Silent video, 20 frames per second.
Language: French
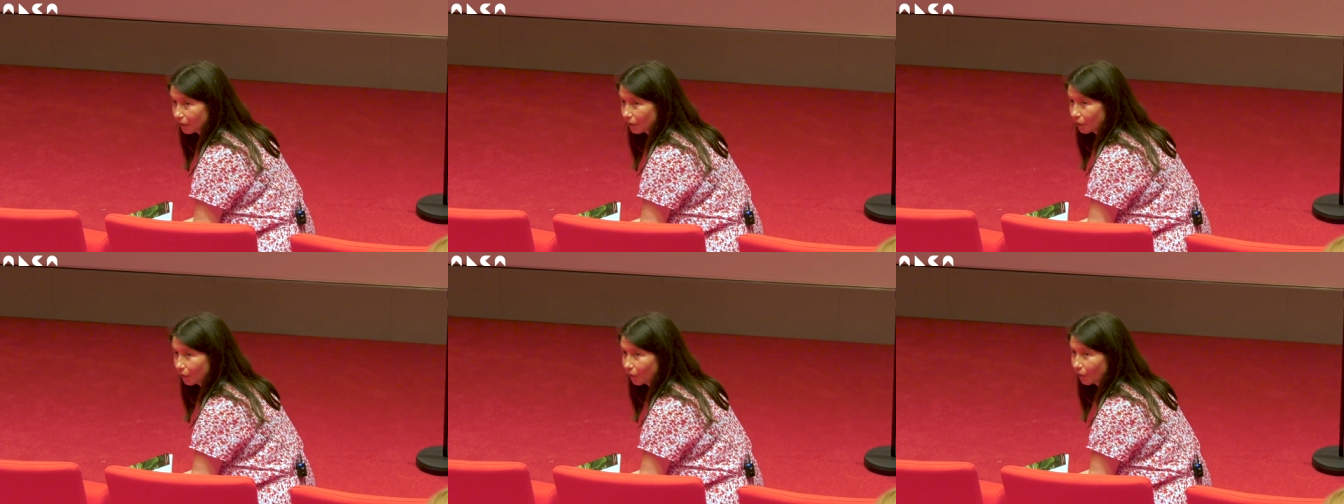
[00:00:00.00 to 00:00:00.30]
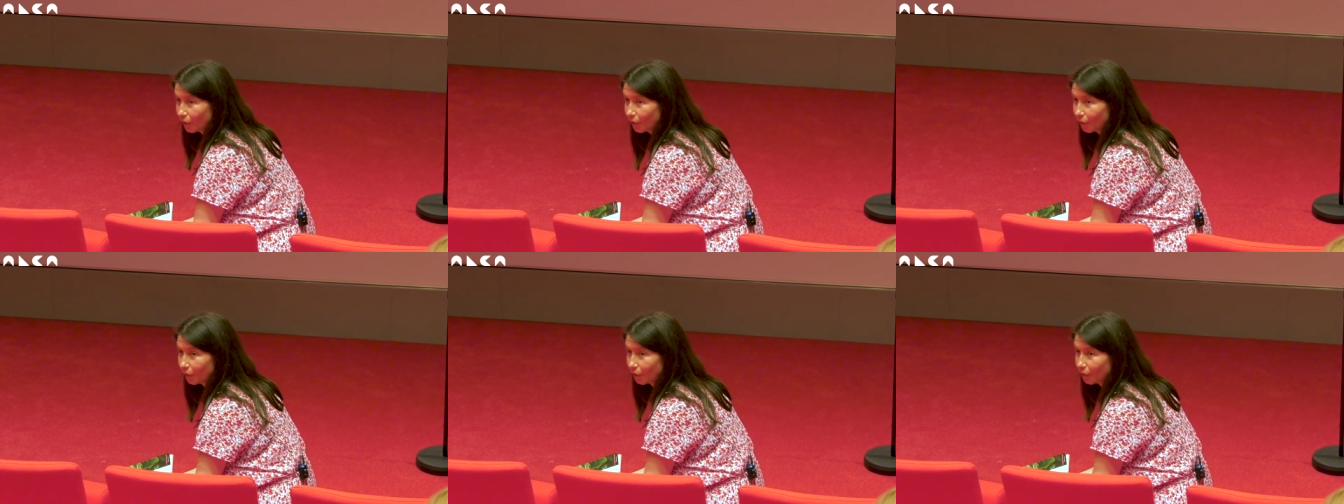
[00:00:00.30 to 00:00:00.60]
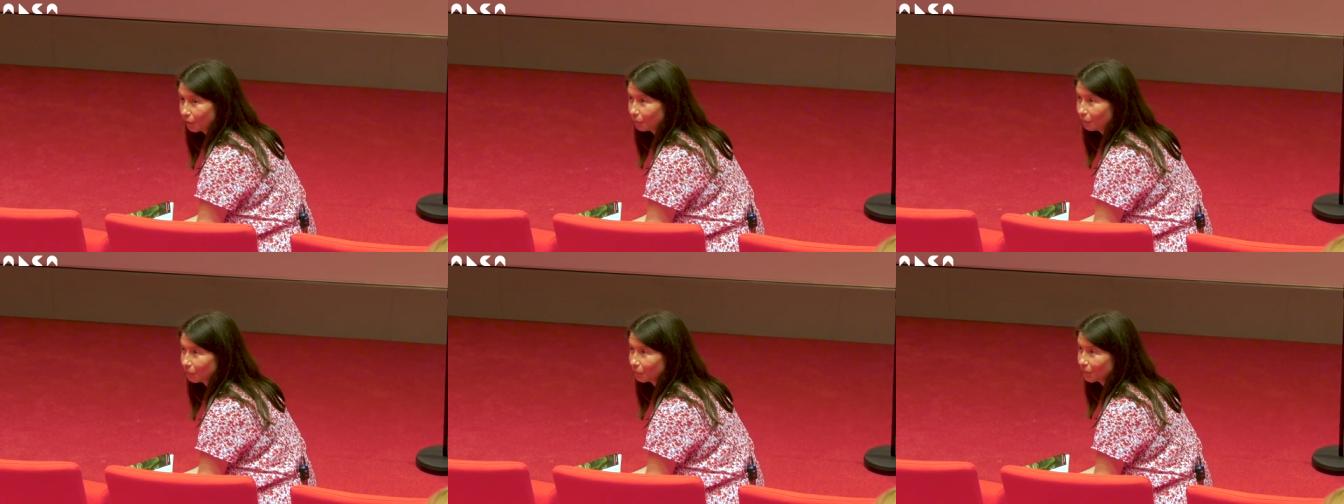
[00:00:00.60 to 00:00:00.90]

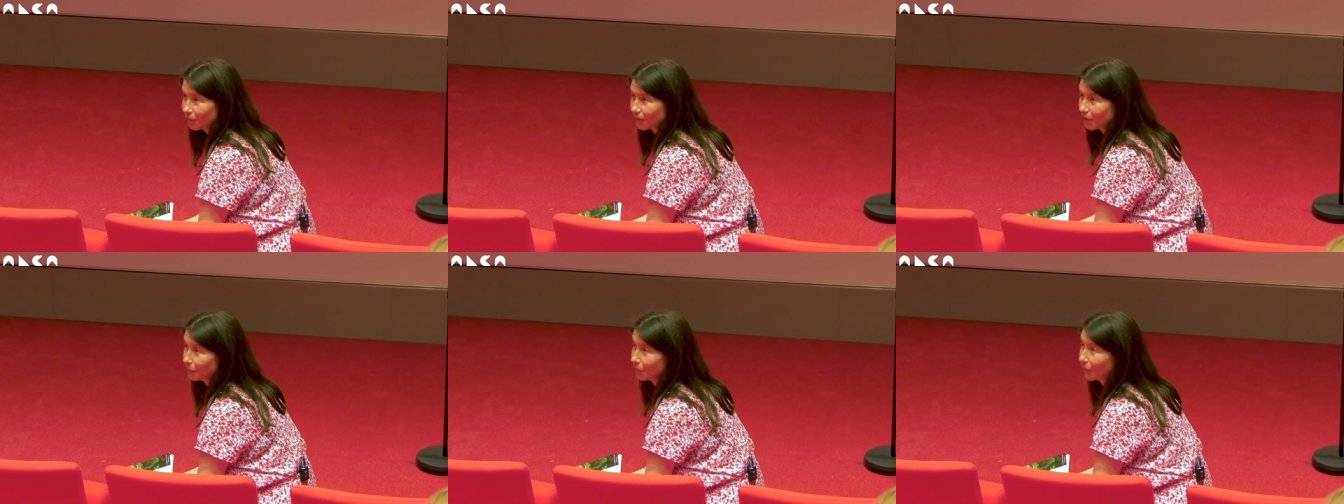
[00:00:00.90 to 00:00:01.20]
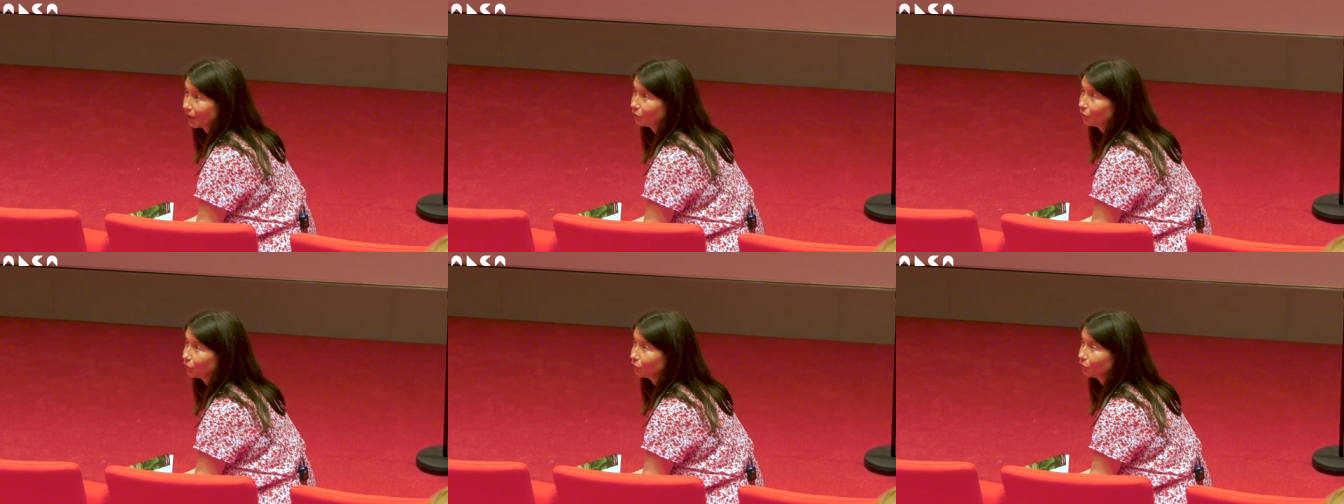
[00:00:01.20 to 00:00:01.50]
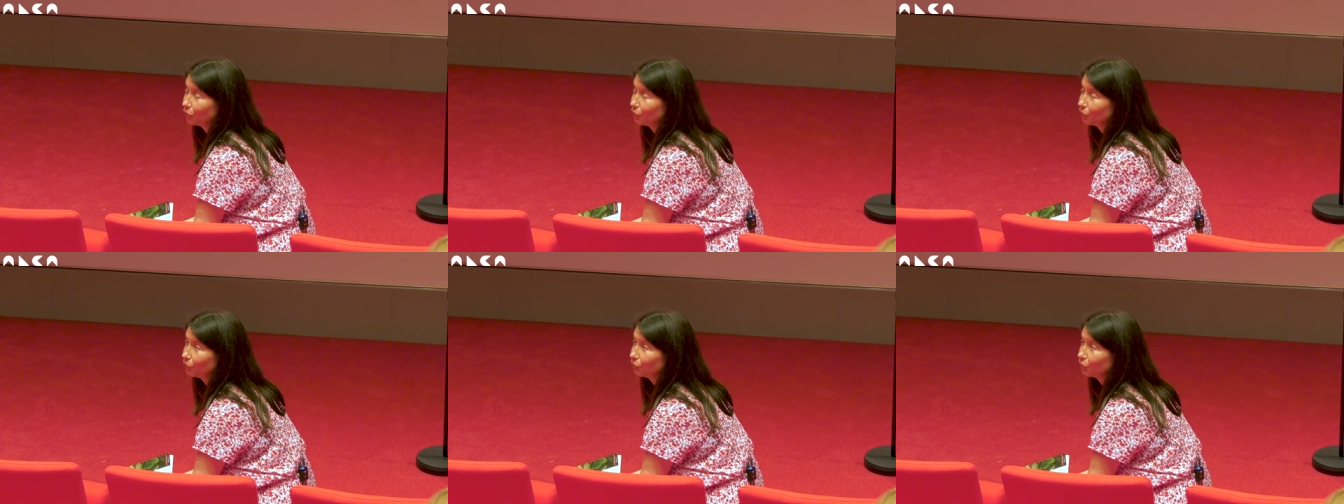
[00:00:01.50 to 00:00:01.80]
Euh, c'est pas du
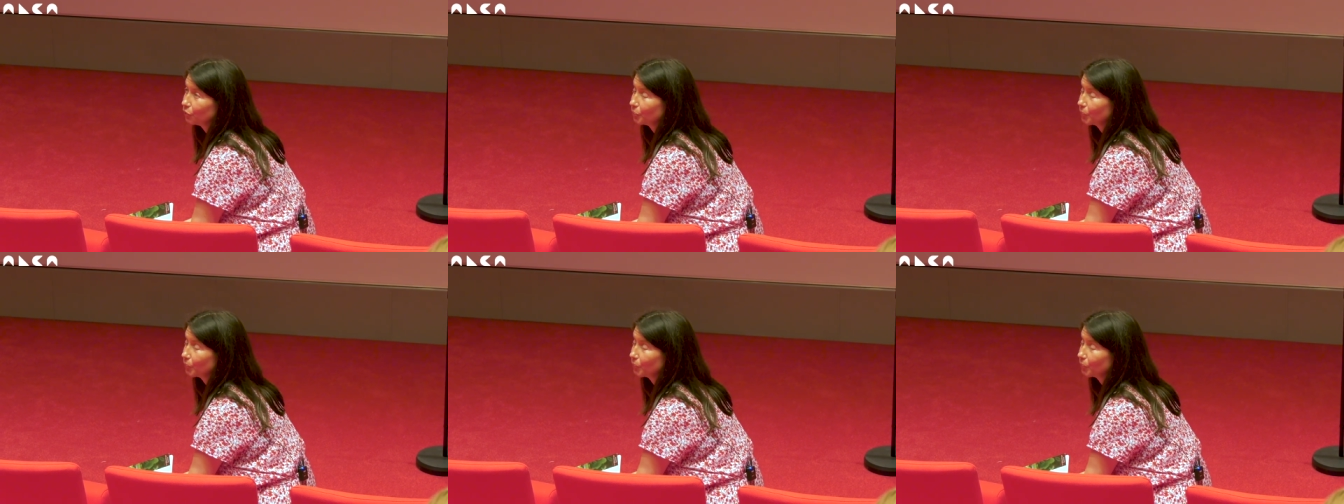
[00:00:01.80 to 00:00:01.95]
tout.